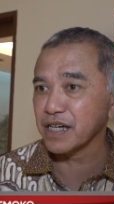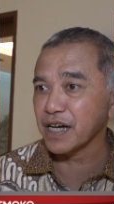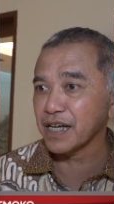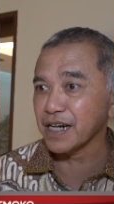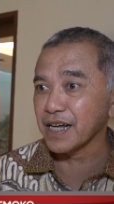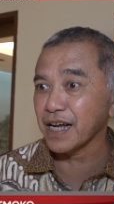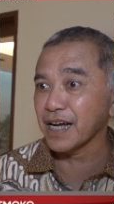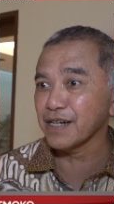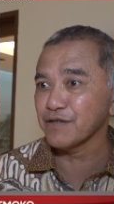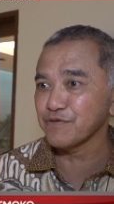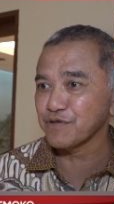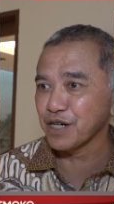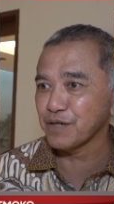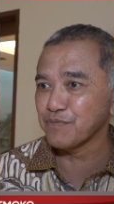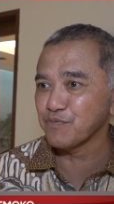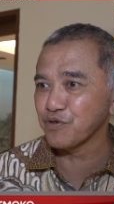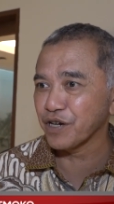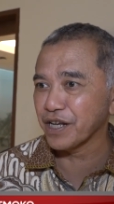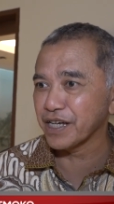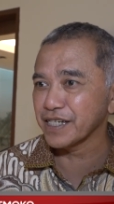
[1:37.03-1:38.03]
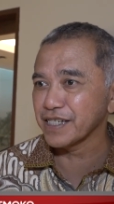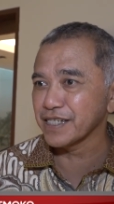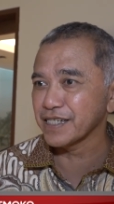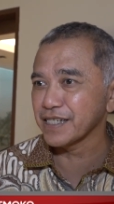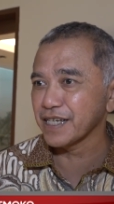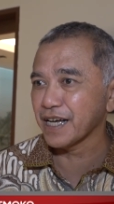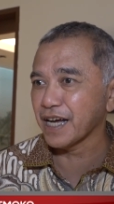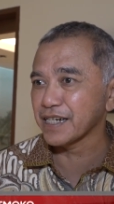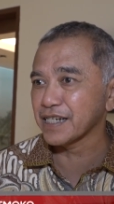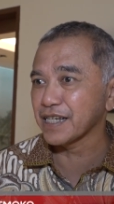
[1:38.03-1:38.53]
sekarang sudah
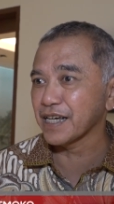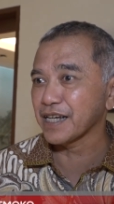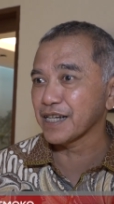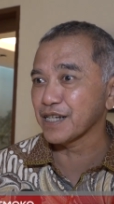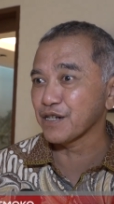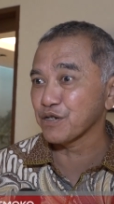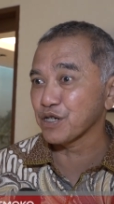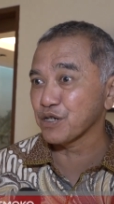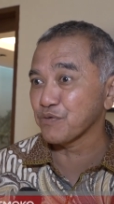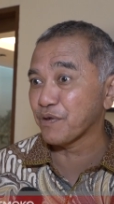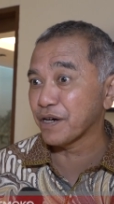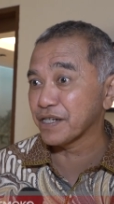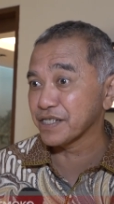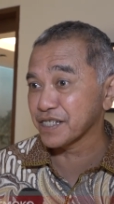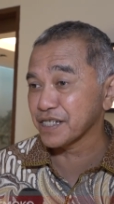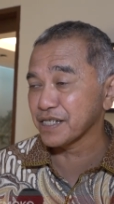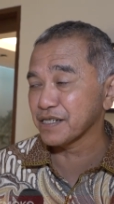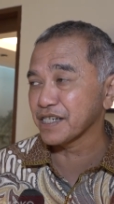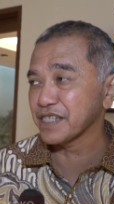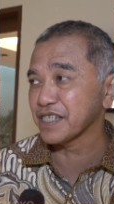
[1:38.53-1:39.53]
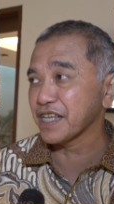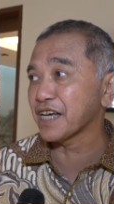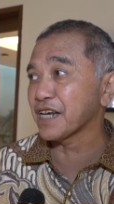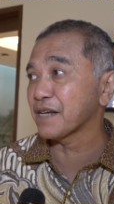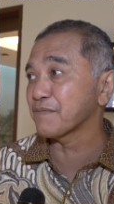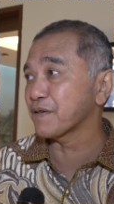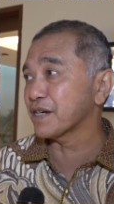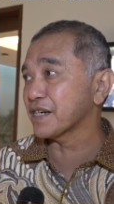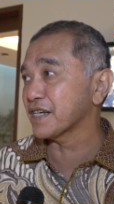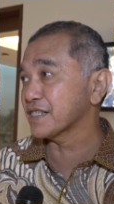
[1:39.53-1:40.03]
mulai ada renovasi kita
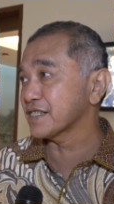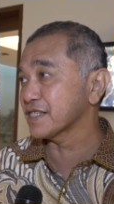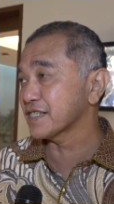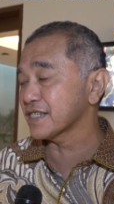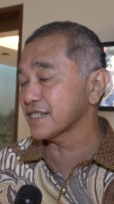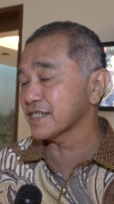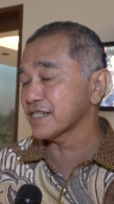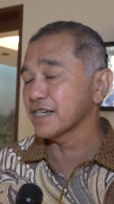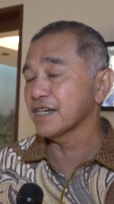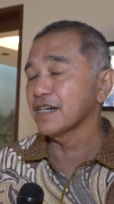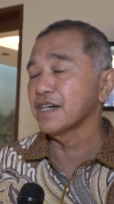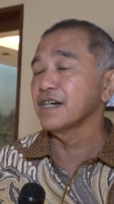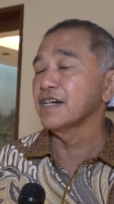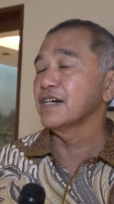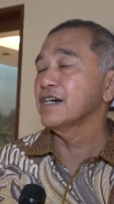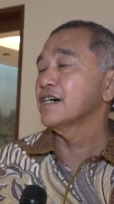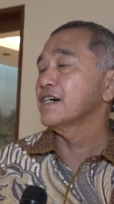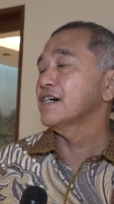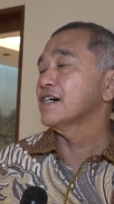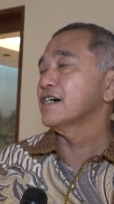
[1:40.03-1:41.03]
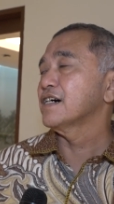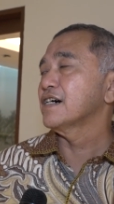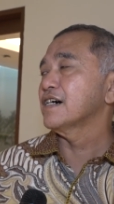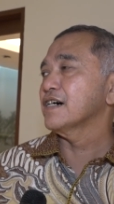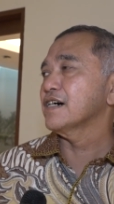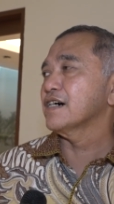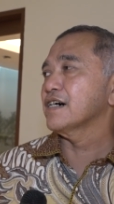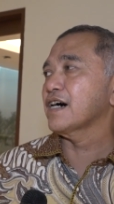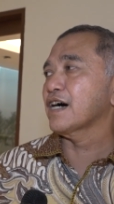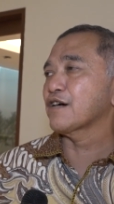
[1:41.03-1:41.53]
harapkan nanti
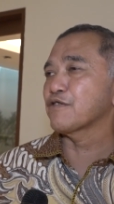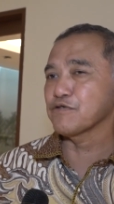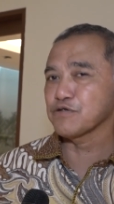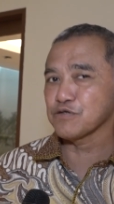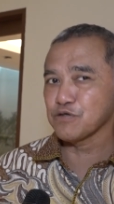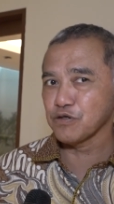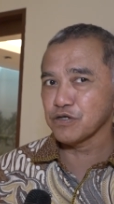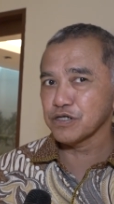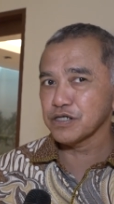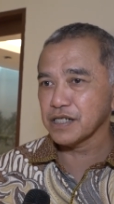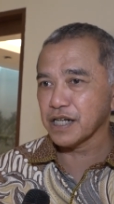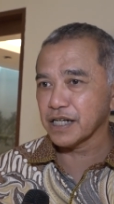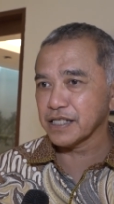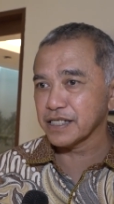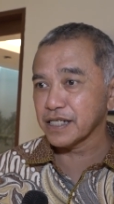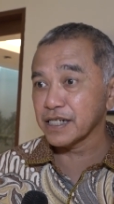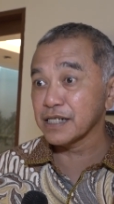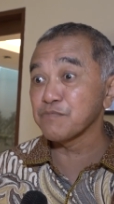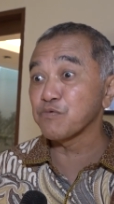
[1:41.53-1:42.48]
uh, Agustus katanya